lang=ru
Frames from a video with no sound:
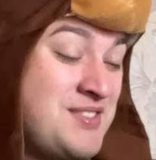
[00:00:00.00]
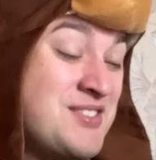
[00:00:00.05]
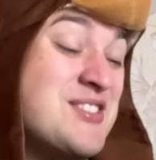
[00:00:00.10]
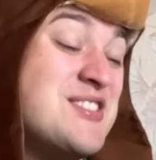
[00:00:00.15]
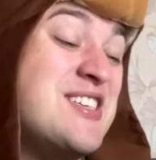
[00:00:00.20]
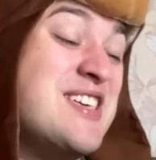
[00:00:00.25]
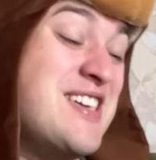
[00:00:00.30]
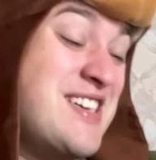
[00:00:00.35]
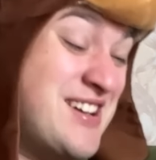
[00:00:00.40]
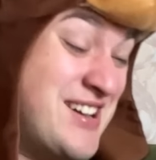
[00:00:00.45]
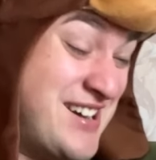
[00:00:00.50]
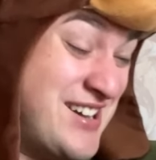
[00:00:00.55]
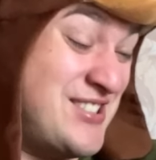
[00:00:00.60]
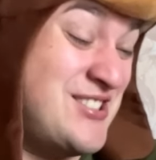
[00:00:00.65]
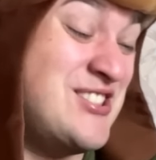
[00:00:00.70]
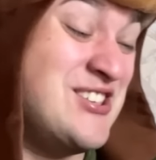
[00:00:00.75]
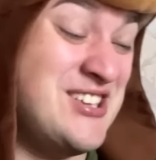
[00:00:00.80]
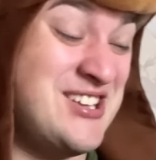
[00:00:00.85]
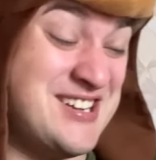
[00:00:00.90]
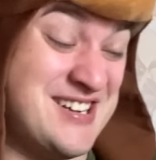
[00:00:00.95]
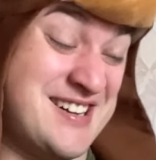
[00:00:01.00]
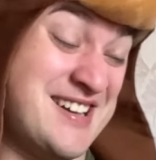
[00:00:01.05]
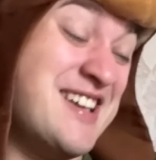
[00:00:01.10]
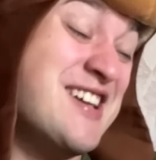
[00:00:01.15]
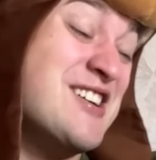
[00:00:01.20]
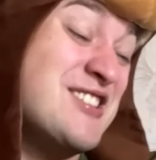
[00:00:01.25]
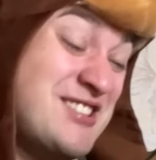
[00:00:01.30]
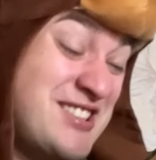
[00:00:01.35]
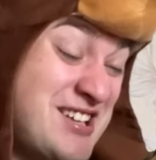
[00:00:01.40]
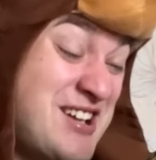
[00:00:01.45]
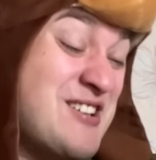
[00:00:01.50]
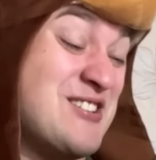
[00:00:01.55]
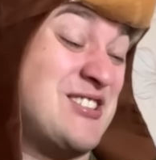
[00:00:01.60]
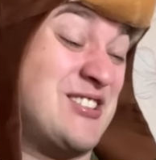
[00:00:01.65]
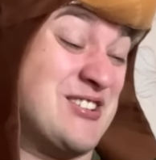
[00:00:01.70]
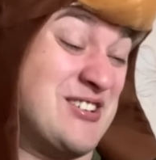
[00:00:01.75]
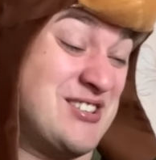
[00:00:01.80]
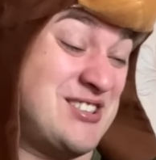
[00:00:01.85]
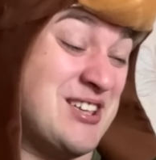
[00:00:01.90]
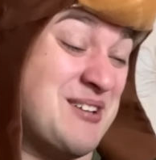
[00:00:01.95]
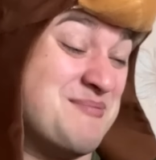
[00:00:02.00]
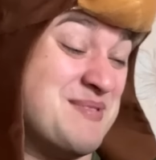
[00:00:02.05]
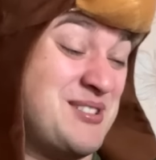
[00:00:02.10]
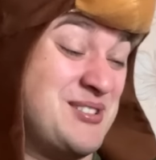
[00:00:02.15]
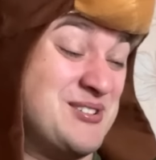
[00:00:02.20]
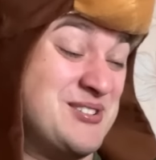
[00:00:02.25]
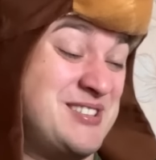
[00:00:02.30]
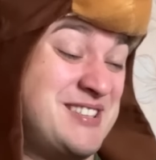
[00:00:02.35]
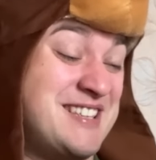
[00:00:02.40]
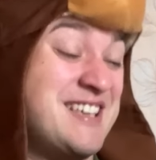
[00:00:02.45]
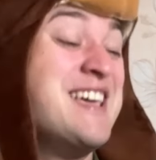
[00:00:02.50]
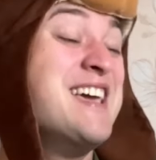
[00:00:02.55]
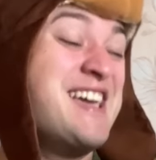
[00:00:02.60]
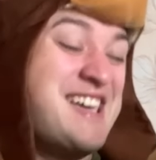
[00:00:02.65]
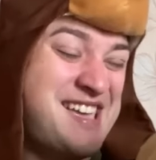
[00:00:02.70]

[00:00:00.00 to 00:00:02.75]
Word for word: Тихо, тихо, я знаю, что я самый лучший.